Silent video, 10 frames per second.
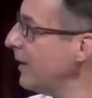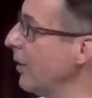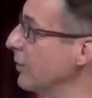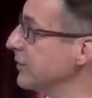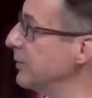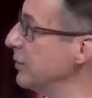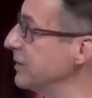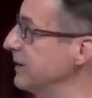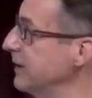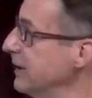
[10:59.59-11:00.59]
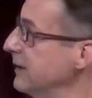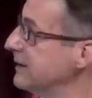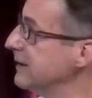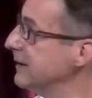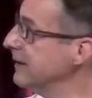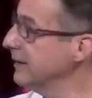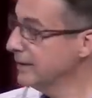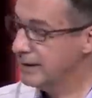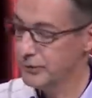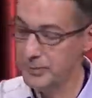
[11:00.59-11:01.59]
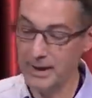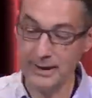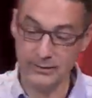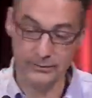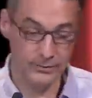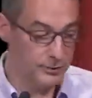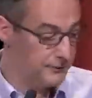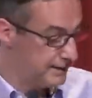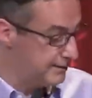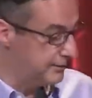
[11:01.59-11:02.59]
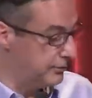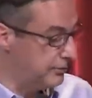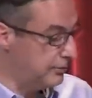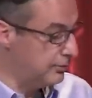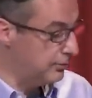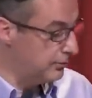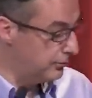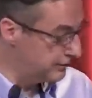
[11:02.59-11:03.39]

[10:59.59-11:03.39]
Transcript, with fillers: en cosmologie, c'était quelque part le fait que euh, le,